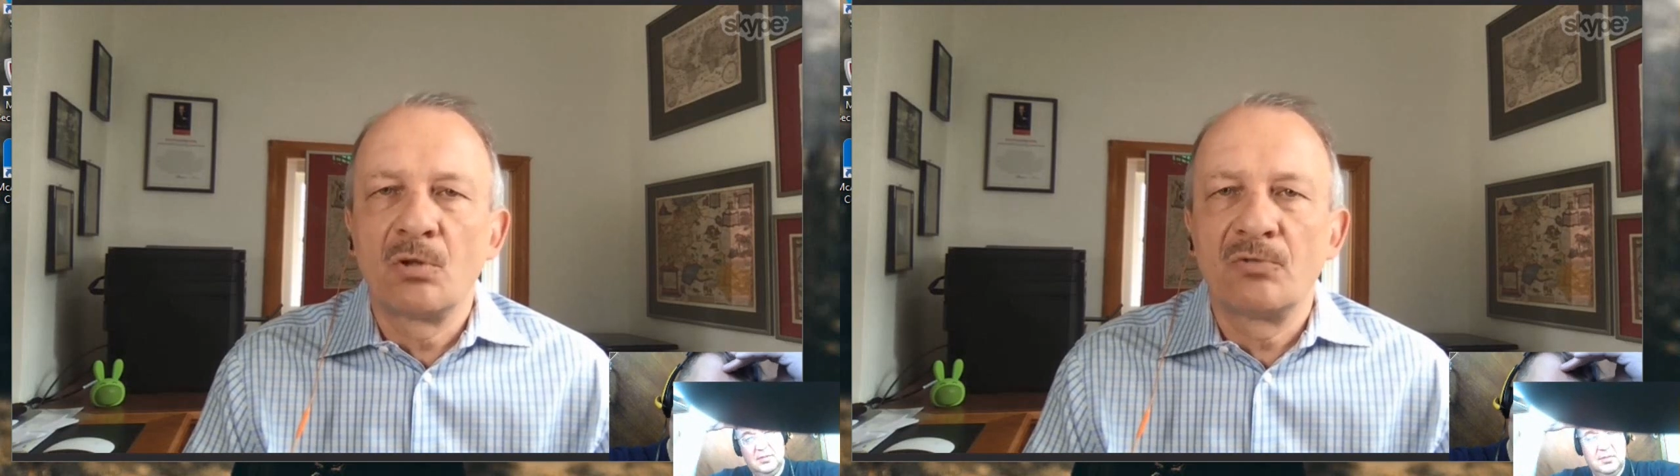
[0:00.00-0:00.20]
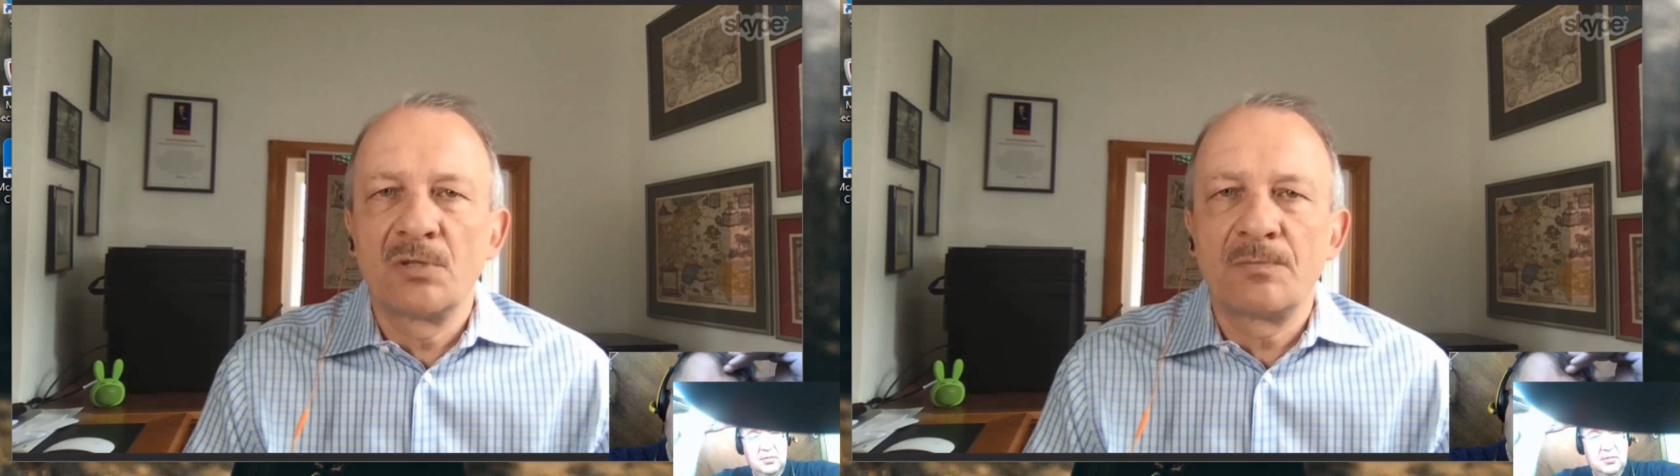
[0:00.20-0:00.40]

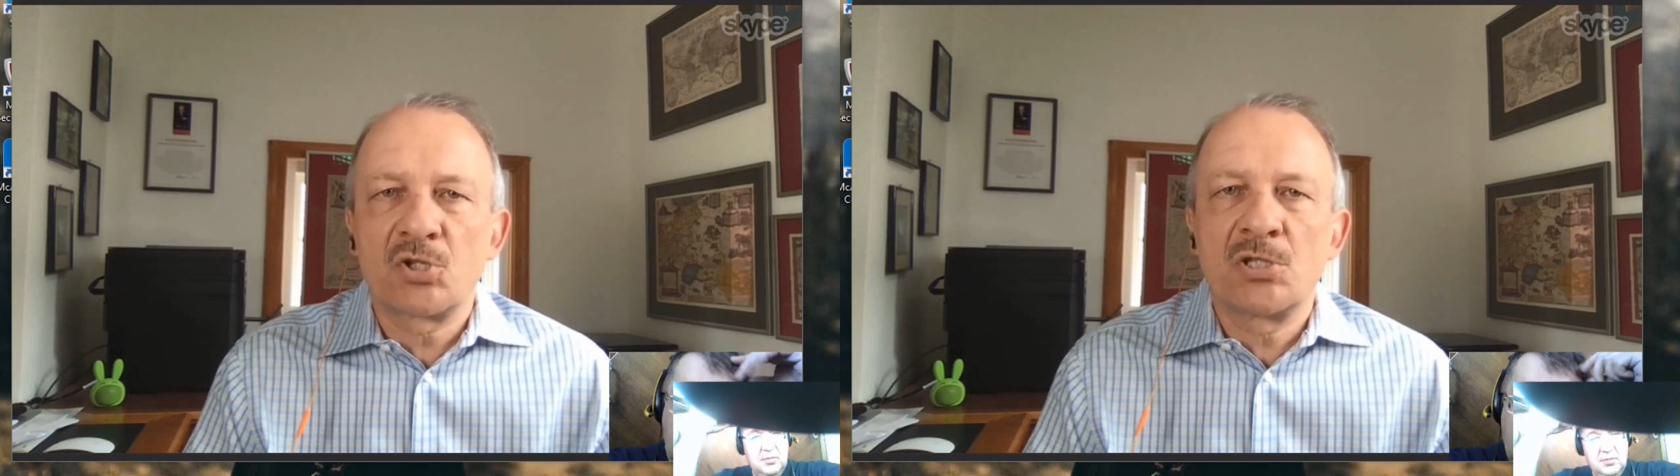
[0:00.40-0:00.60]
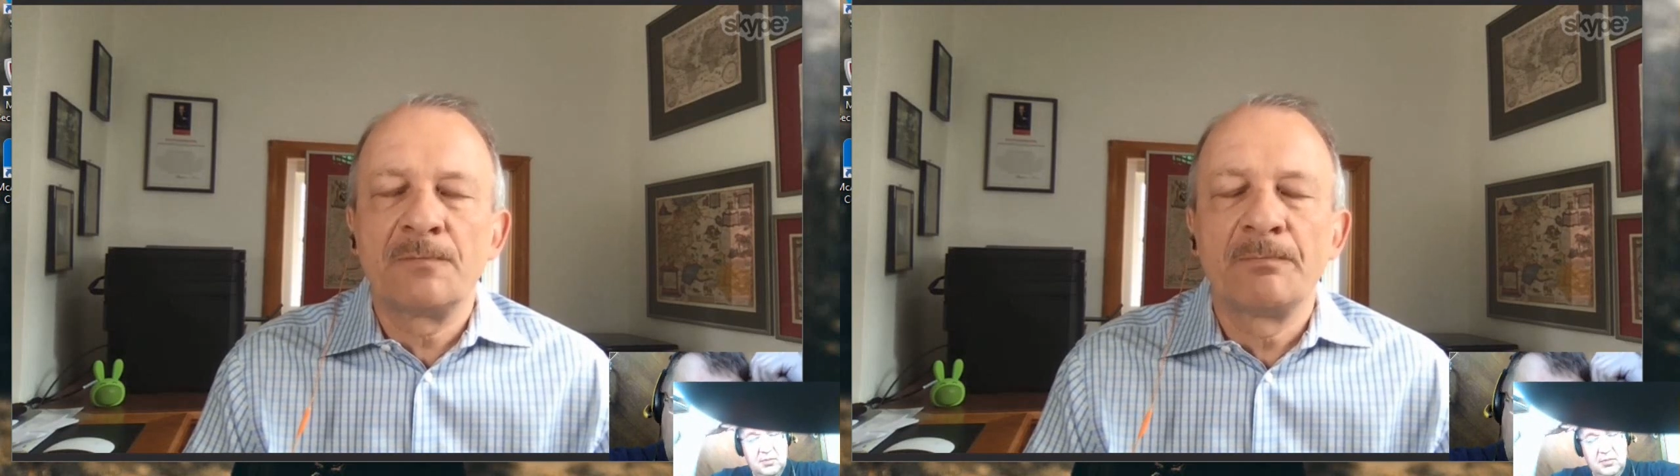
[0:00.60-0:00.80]
мысль в
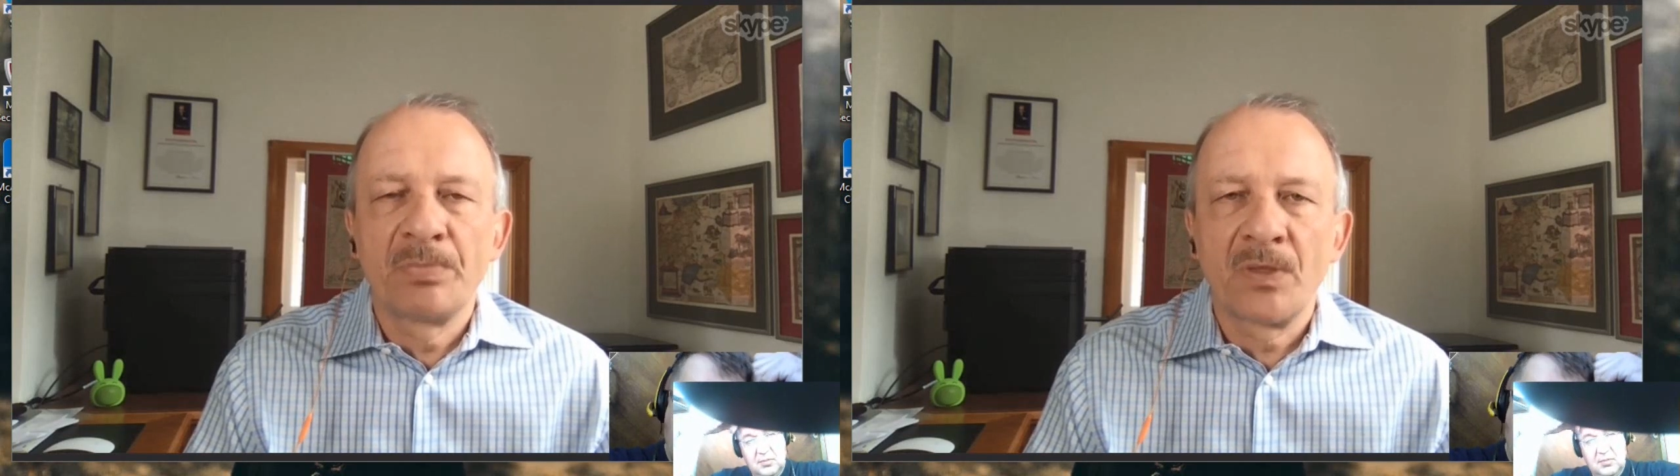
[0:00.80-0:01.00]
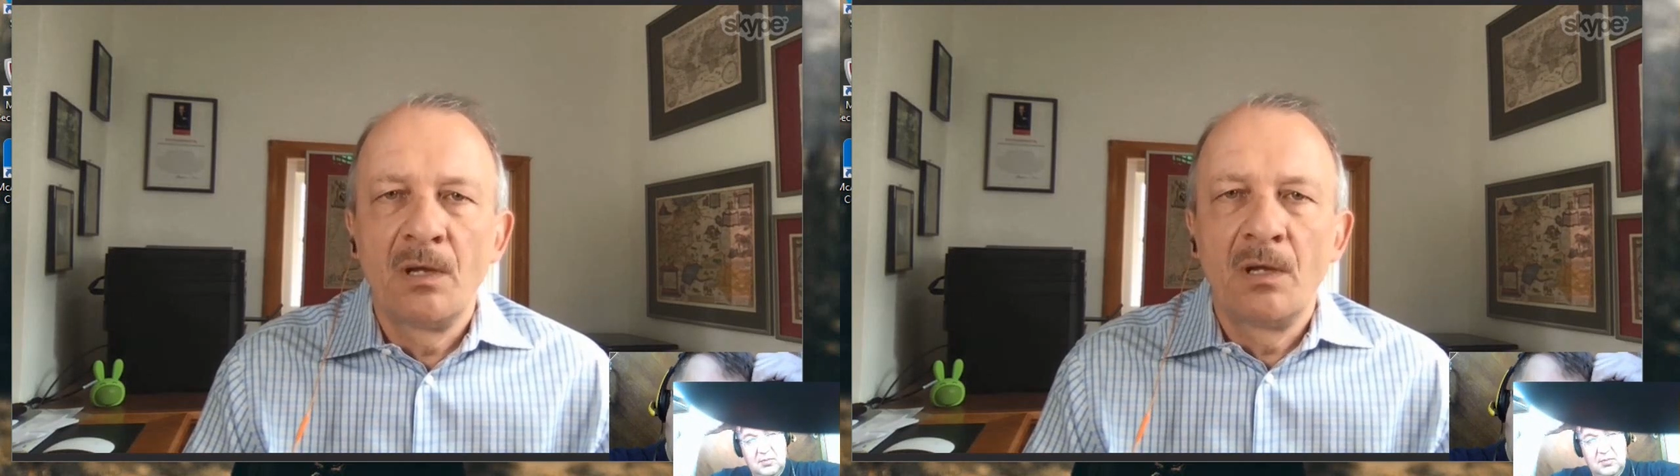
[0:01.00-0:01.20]
голову не
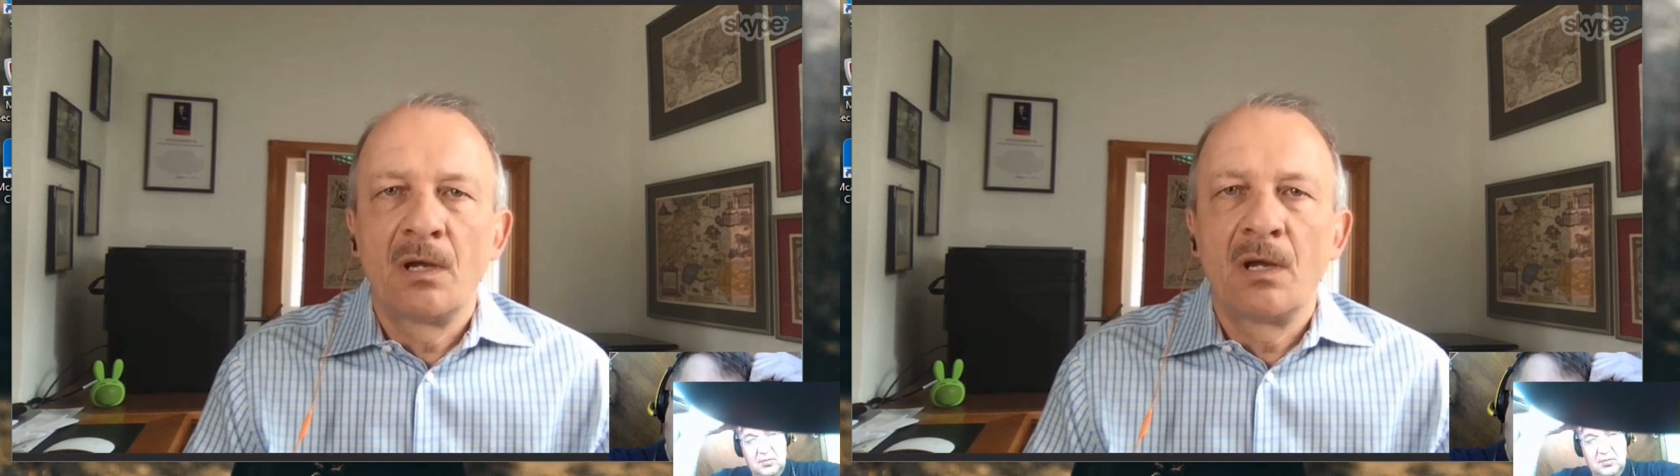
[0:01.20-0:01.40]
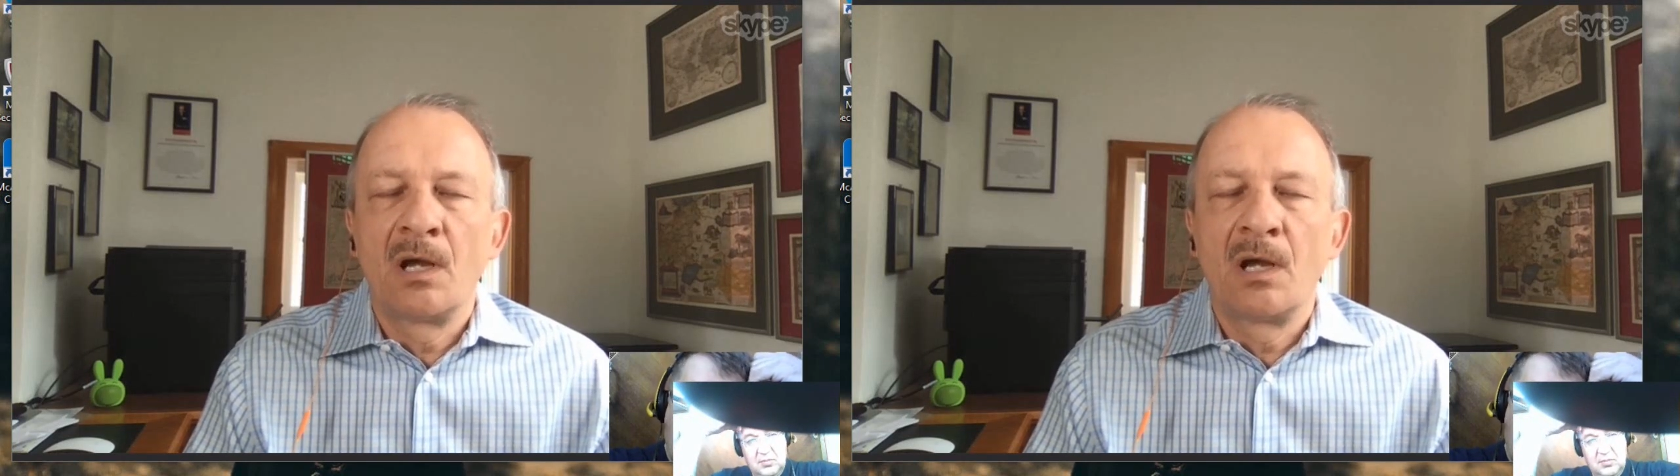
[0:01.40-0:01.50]
пришла.